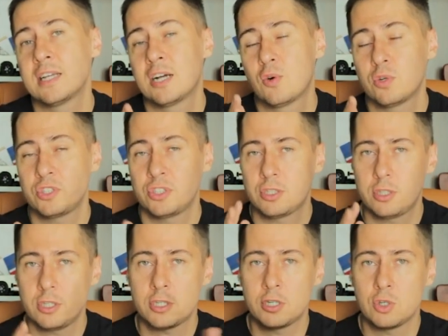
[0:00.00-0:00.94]
на очень
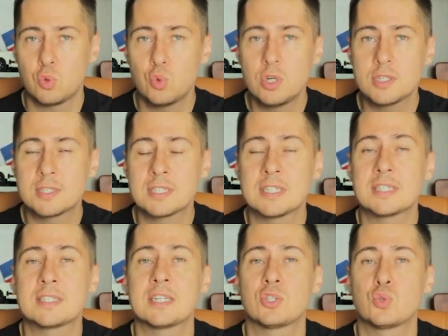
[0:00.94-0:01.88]
тихой улице
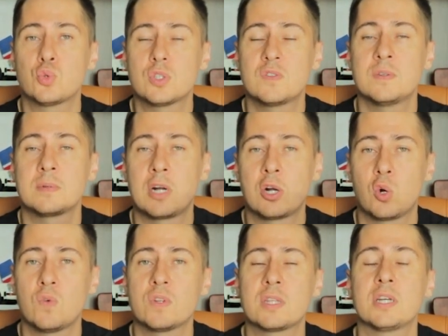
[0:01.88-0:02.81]
с отсутствием
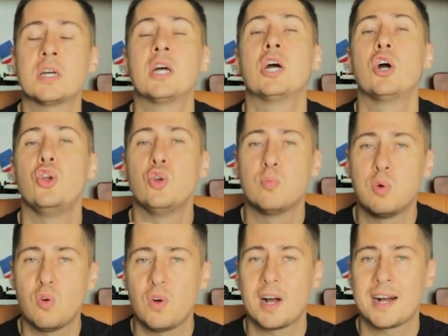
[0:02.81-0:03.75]
какого-то
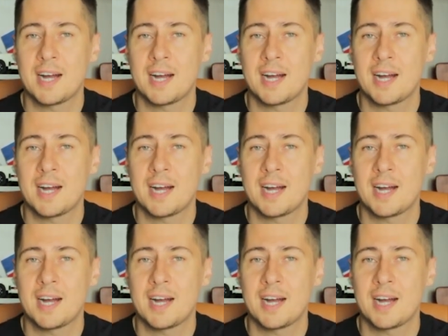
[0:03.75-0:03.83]
любого